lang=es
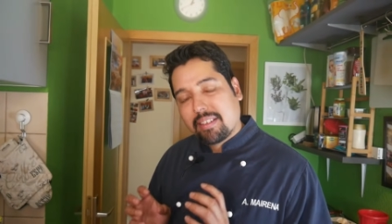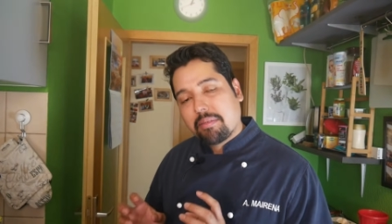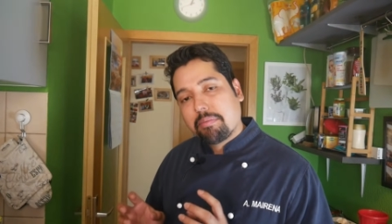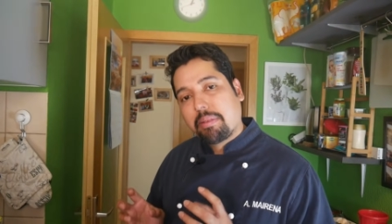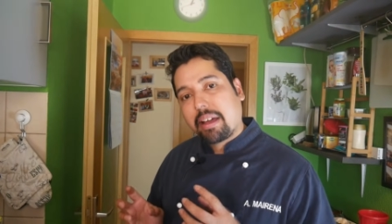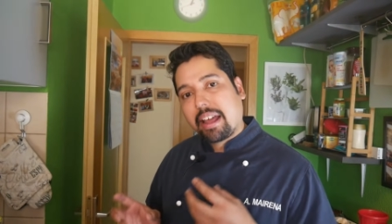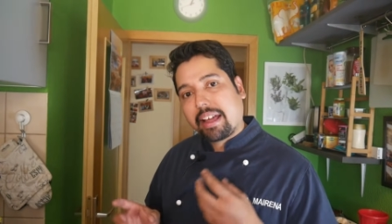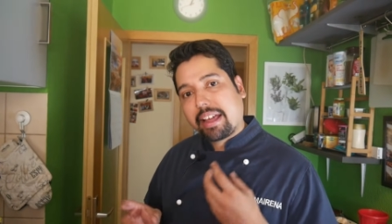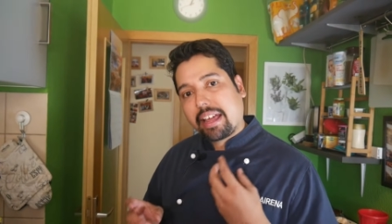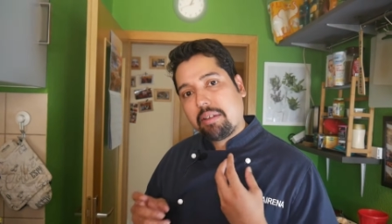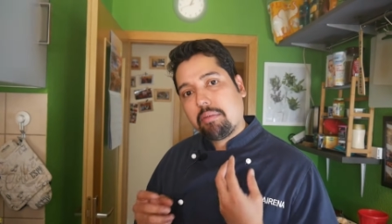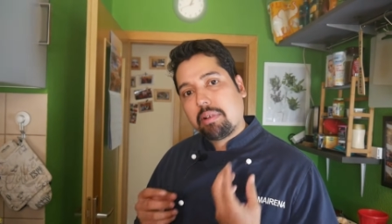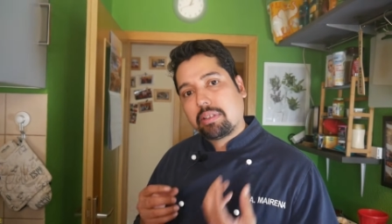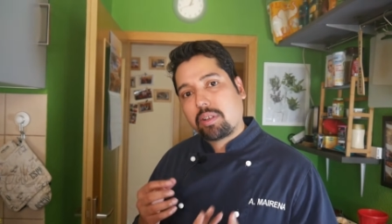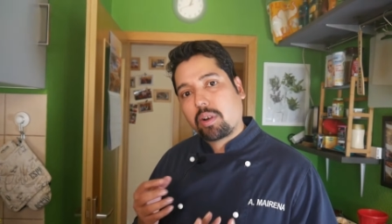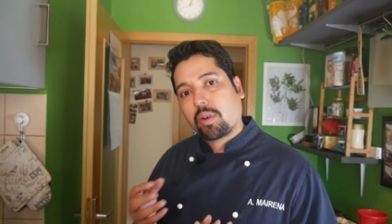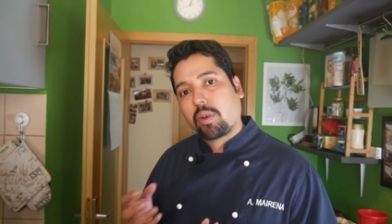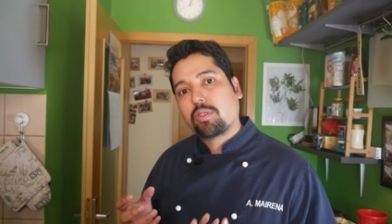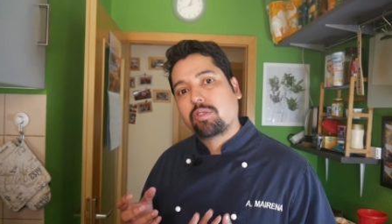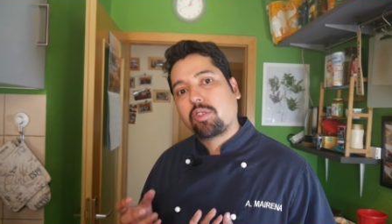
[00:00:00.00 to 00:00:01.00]
para que
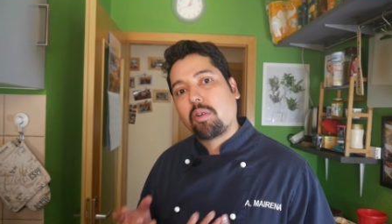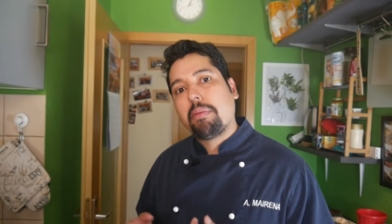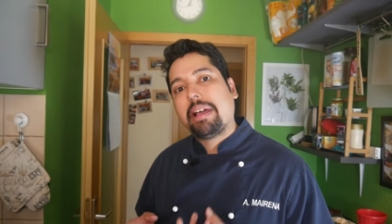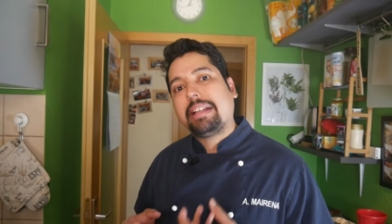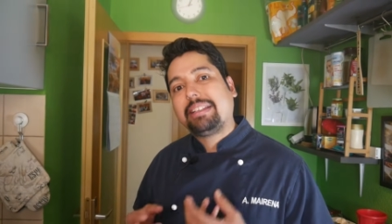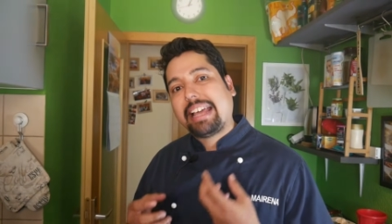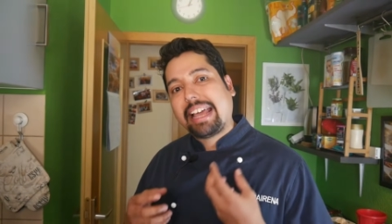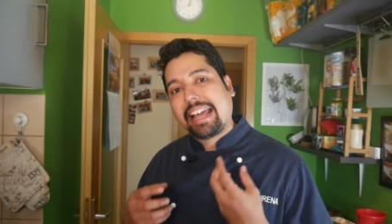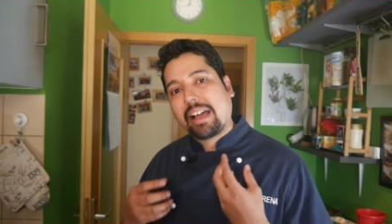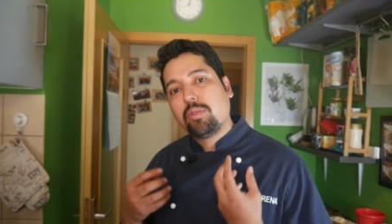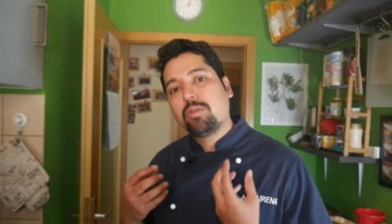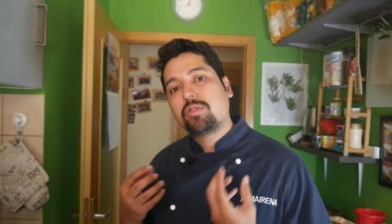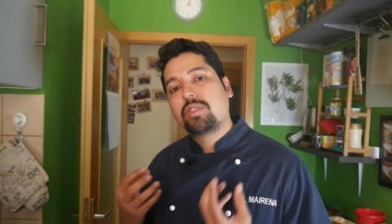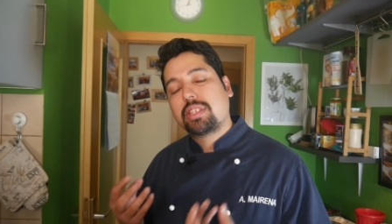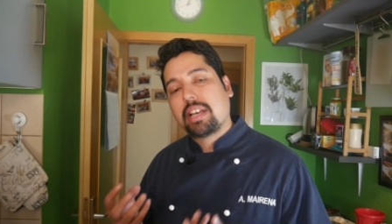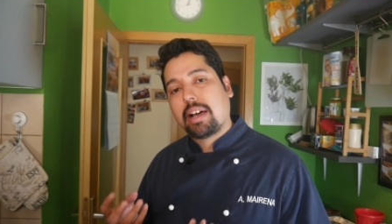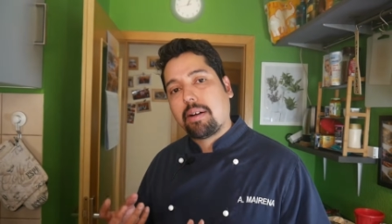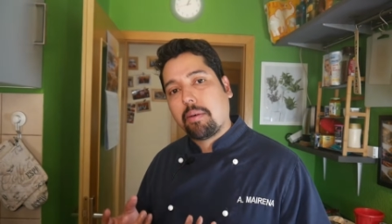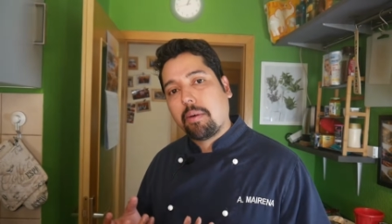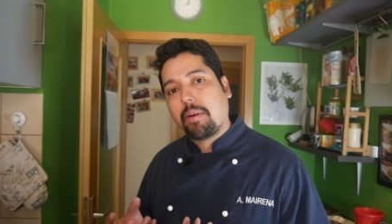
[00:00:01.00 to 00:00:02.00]
nuestro consomé tenga un
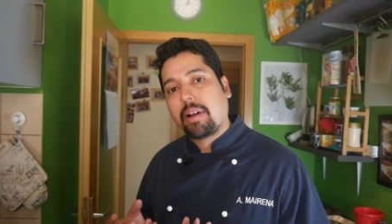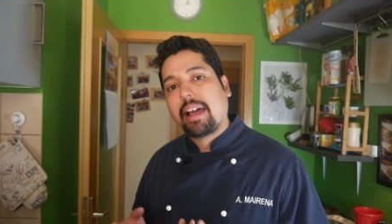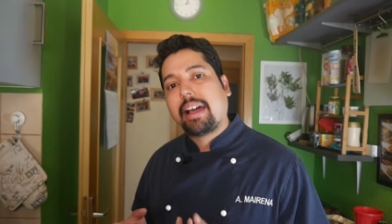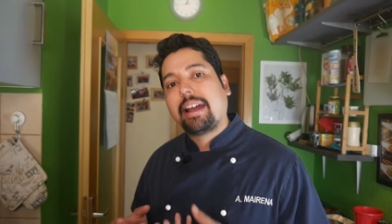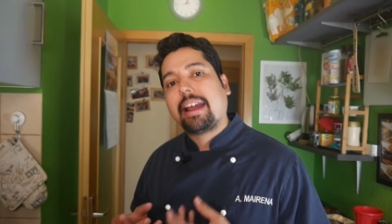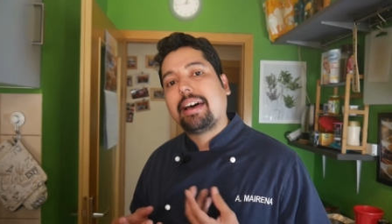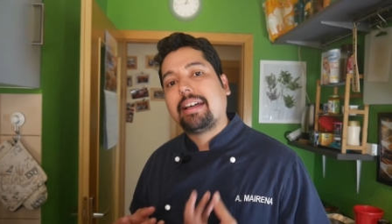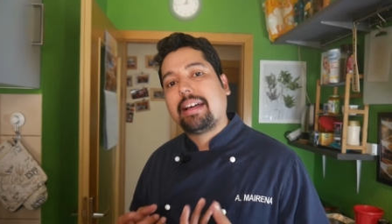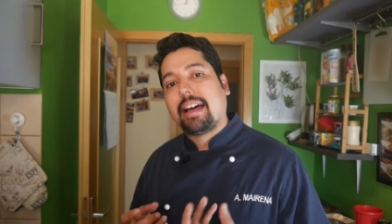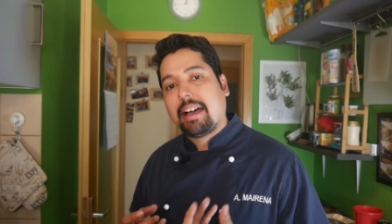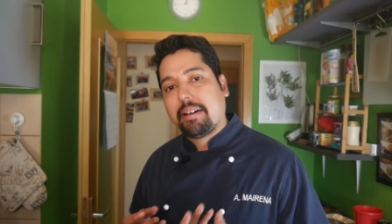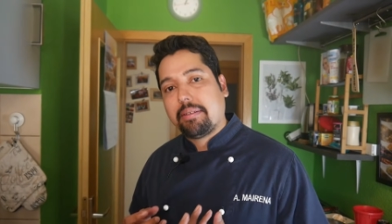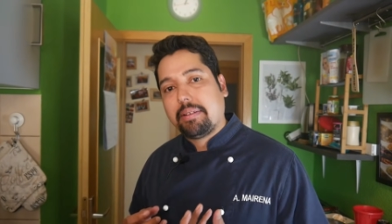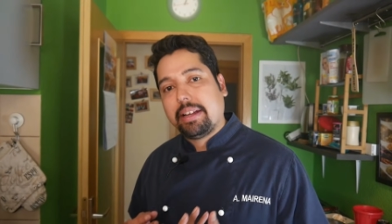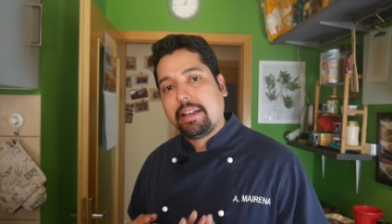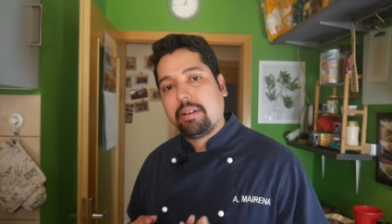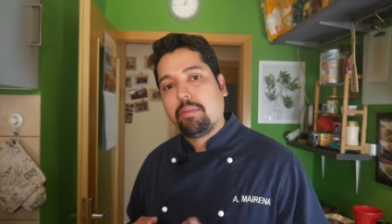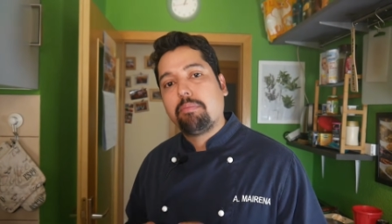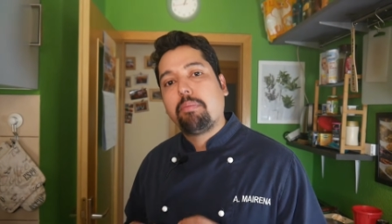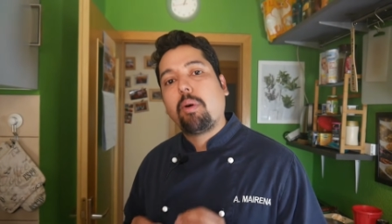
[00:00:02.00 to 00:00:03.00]
sabor
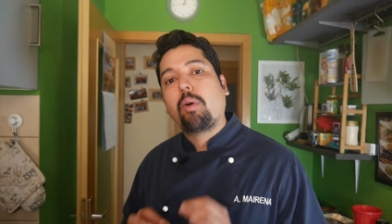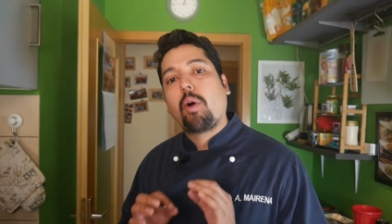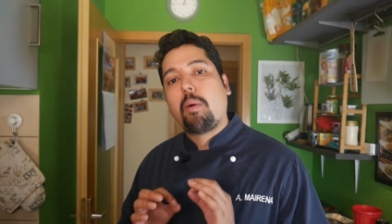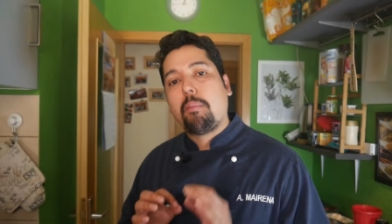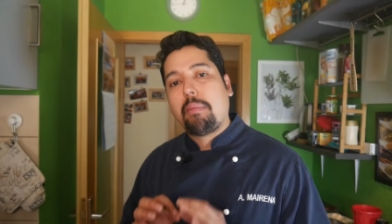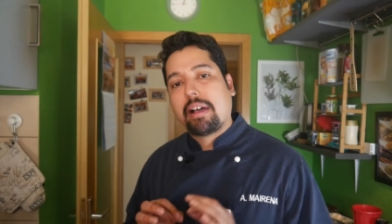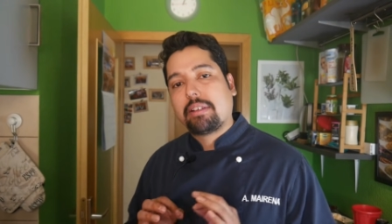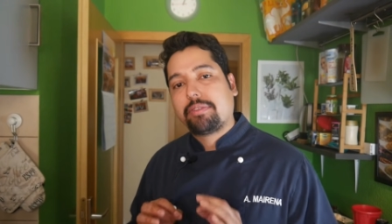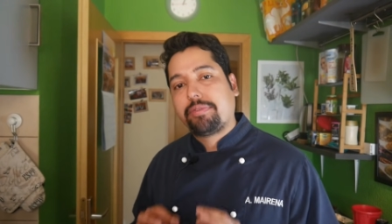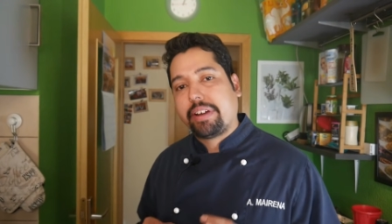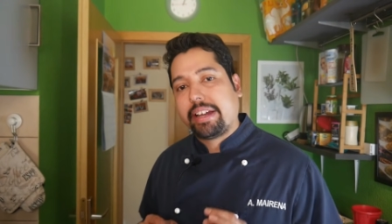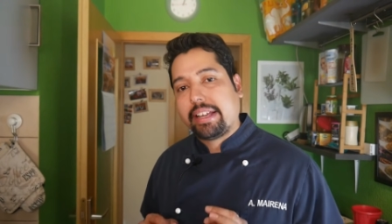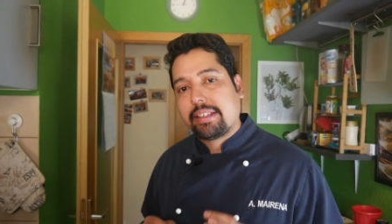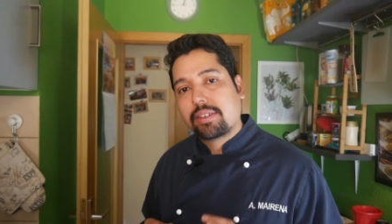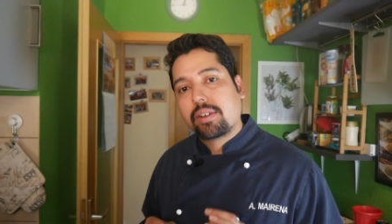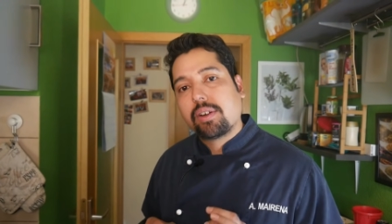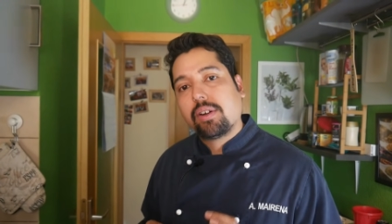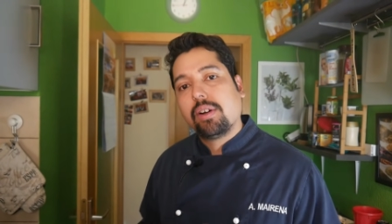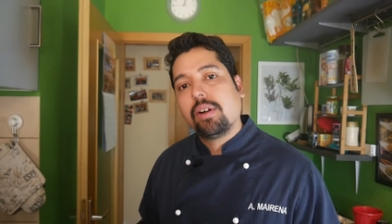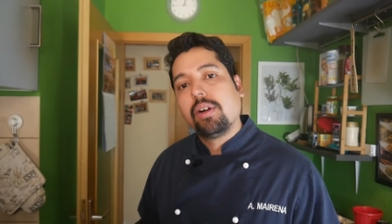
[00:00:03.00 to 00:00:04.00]
agradable, un poco más
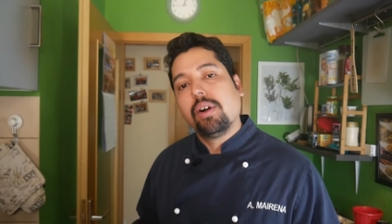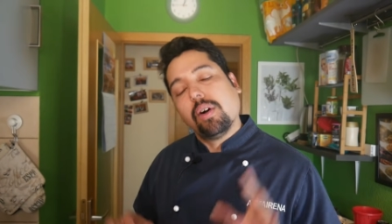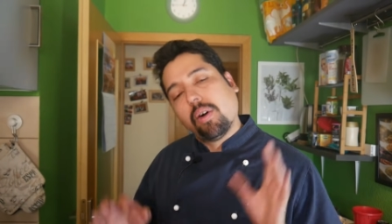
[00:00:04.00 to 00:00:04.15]
fresco,